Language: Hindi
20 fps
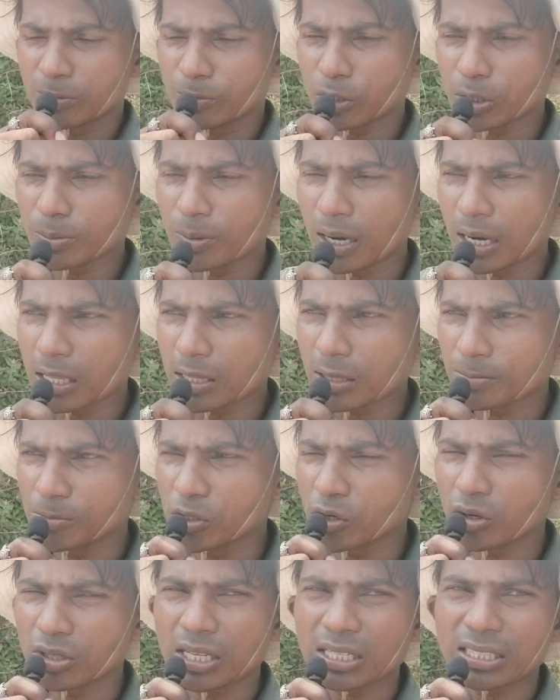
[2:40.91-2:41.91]
बुधवार
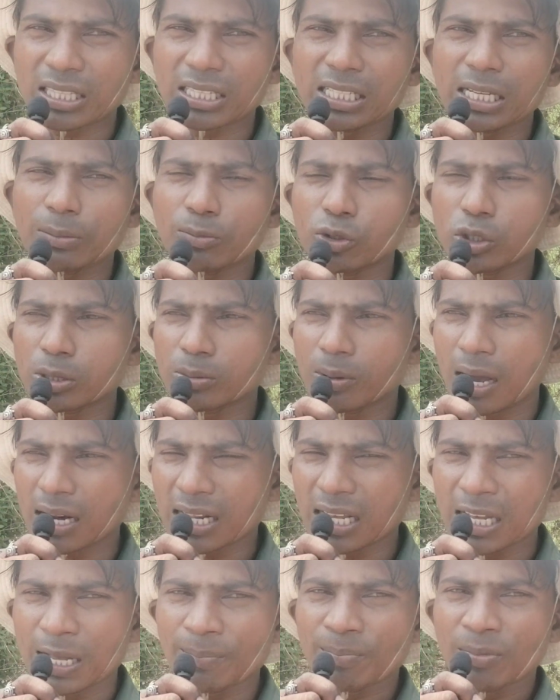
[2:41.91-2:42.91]
वीडियो देखते रहिए
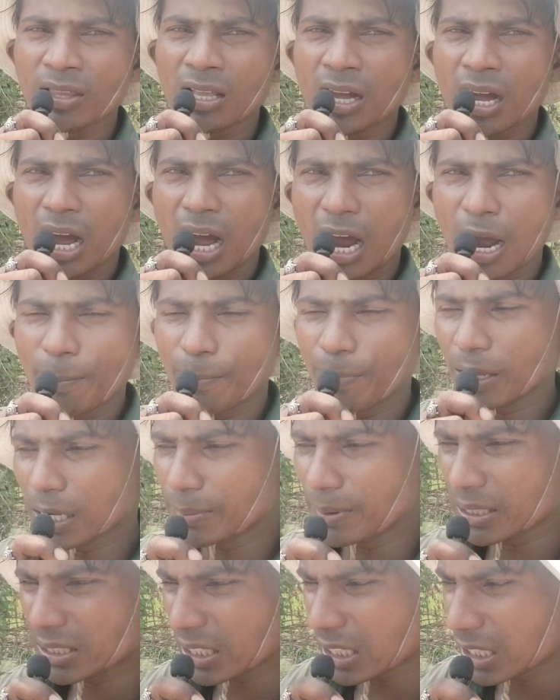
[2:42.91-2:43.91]
बुधवार है आप
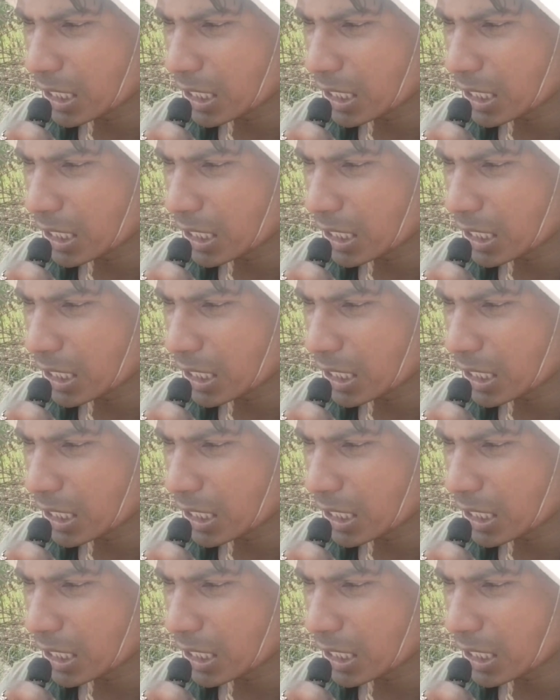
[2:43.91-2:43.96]
एक मैच